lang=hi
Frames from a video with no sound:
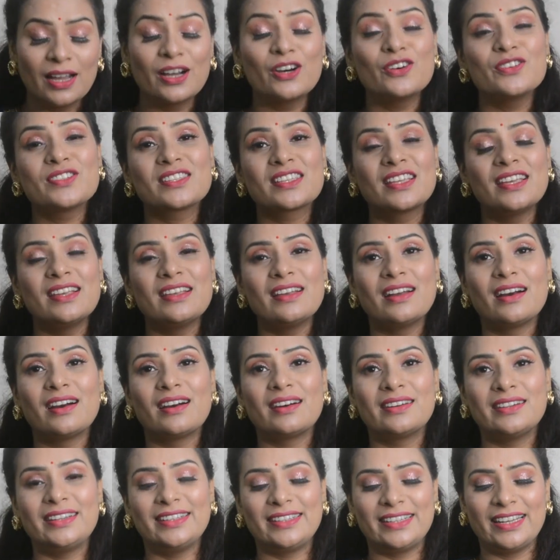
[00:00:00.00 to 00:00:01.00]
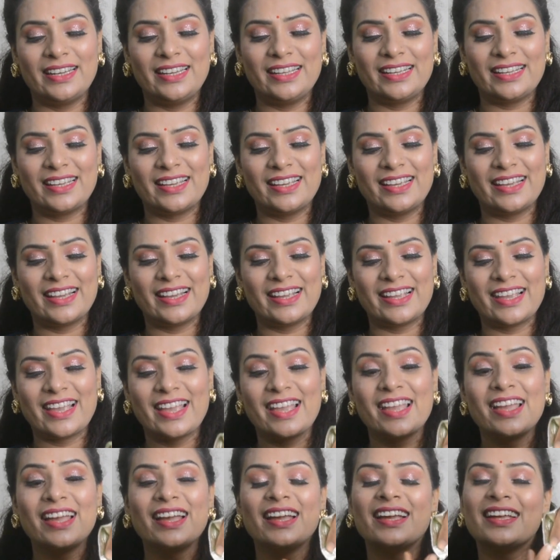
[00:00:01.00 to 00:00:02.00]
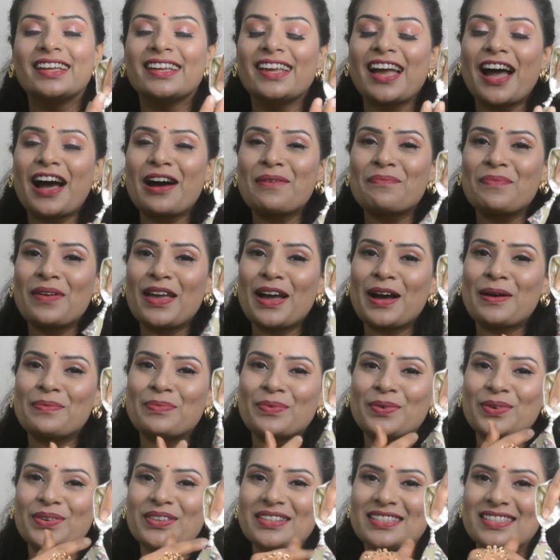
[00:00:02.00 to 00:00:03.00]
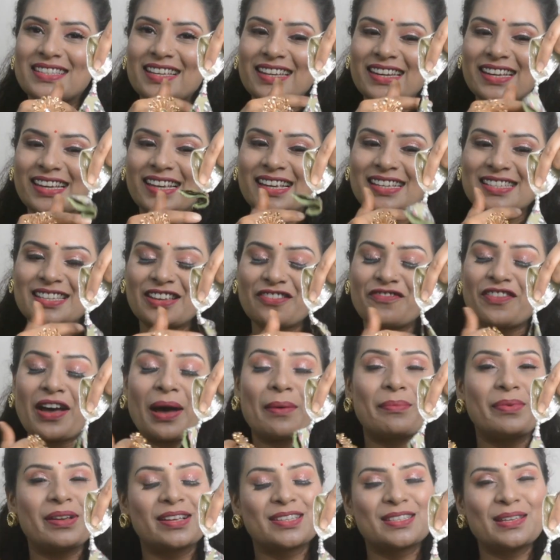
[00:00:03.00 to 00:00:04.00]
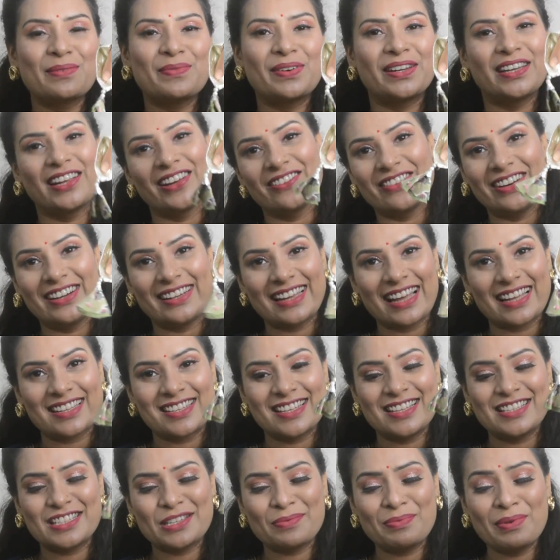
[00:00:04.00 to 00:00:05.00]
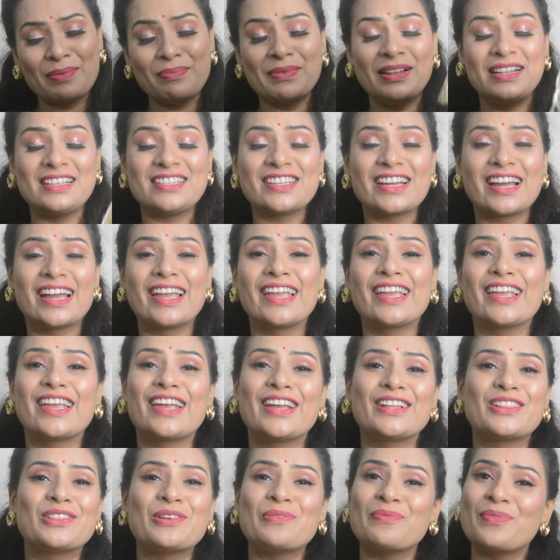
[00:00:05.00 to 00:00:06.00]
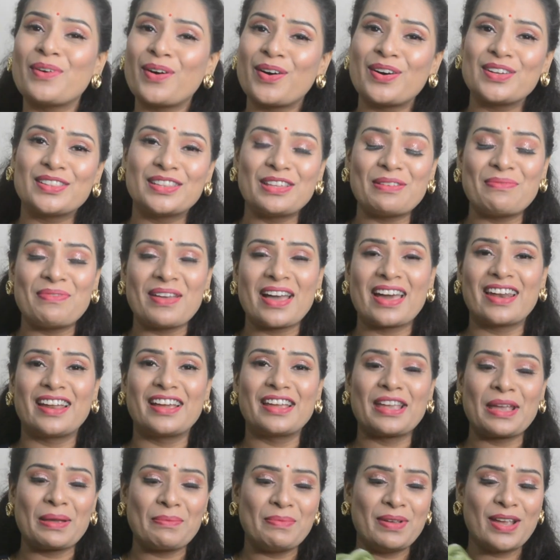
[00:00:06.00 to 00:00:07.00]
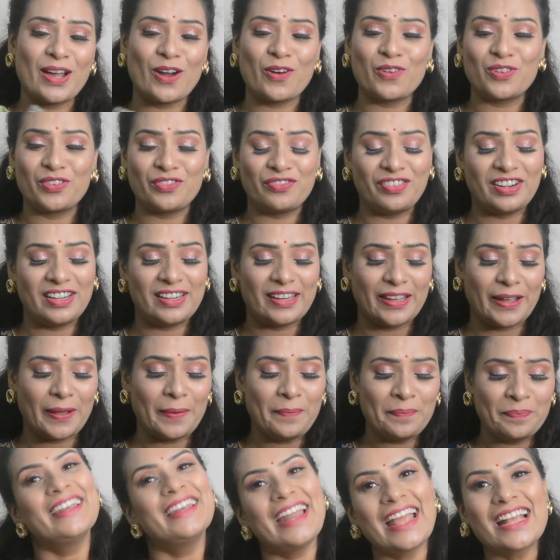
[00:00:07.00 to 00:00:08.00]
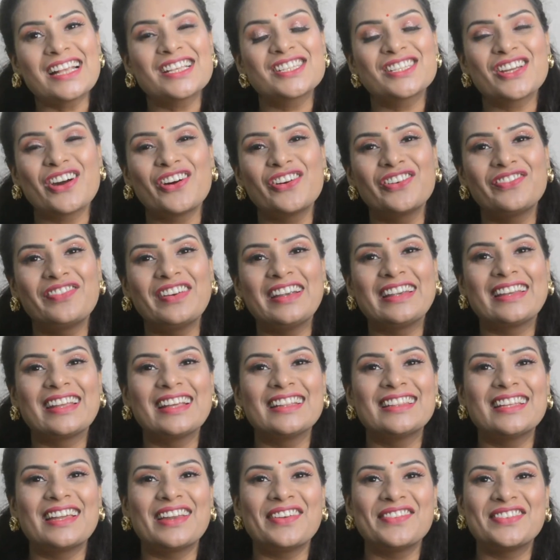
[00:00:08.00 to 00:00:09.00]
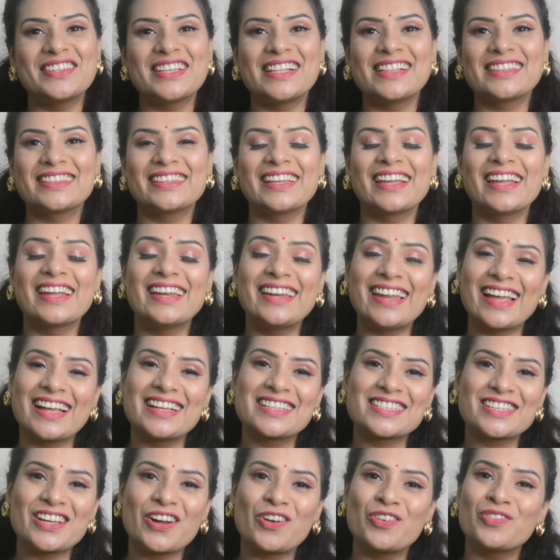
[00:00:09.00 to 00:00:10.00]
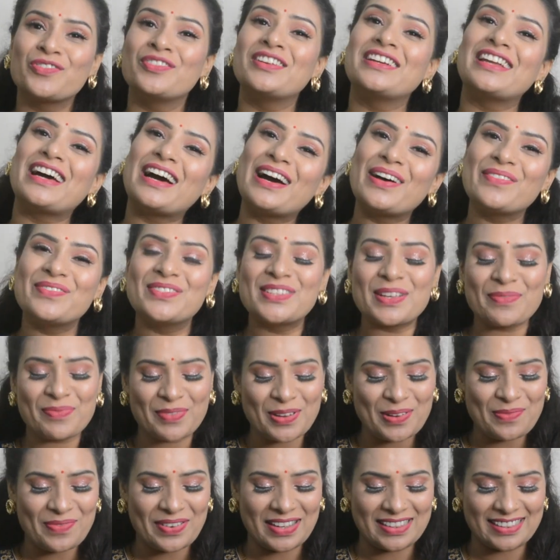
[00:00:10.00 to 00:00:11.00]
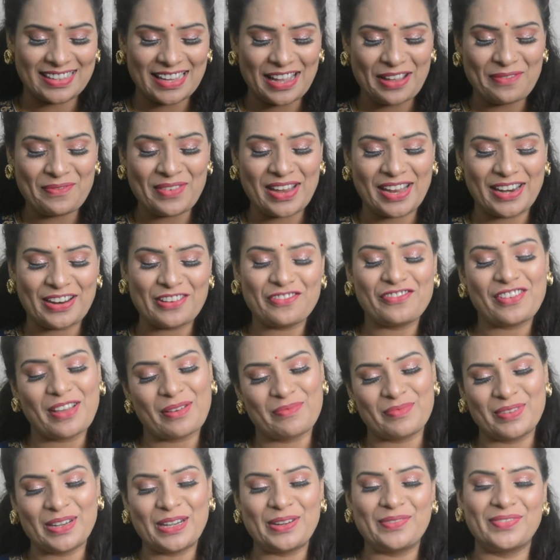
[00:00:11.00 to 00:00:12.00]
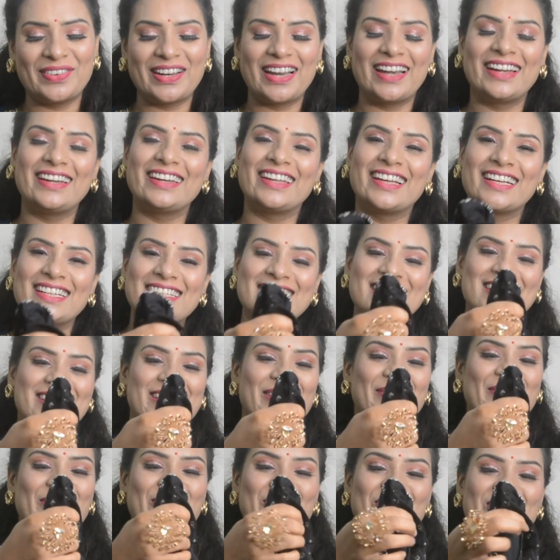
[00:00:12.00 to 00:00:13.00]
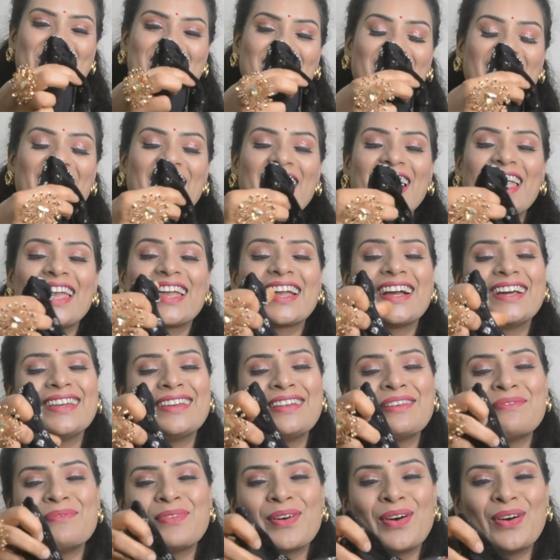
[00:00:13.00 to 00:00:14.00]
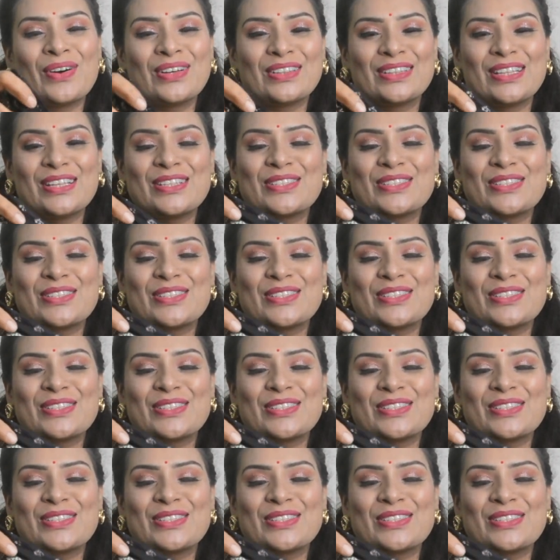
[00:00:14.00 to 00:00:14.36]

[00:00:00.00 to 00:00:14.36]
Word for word: उसकी डिटेलिंग की गई है यहाँ पे आपको इस तरीके से फैब्रिक से बने हुए टैसल्स भी मिल जाएंगे तो बहुत ही प्यारा ये भी आउटफिट है नेक्स्ट आउटफिट की तरफ चलते हैं नेक्स्ट आउटफिट आप सबको पता है मेरा फेवरेट ब्रांड यस डब्ल्यू से है कलर बहुत ही